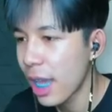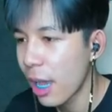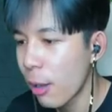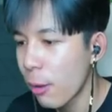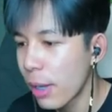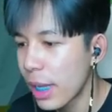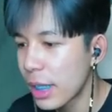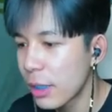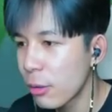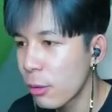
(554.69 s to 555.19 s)
ว
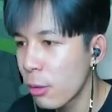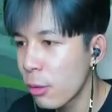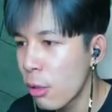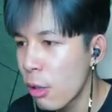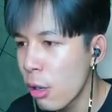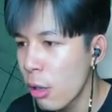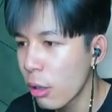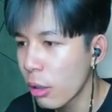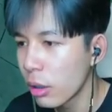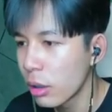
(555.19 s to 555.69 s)
ไอโง่
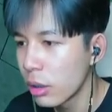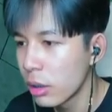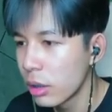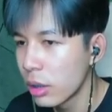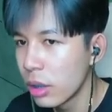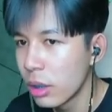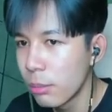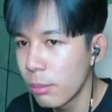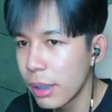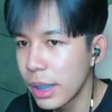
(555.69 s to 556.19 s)

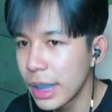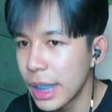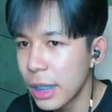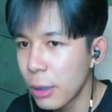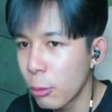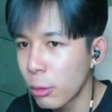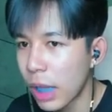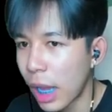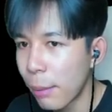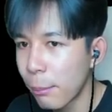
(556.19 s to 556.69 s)
มึงหนี
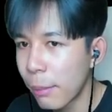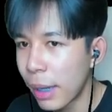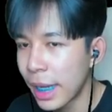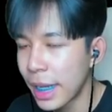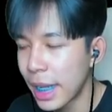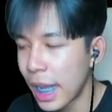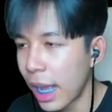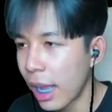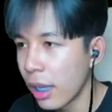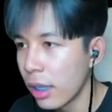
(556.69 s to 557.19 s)
กูทำไมอ่ะ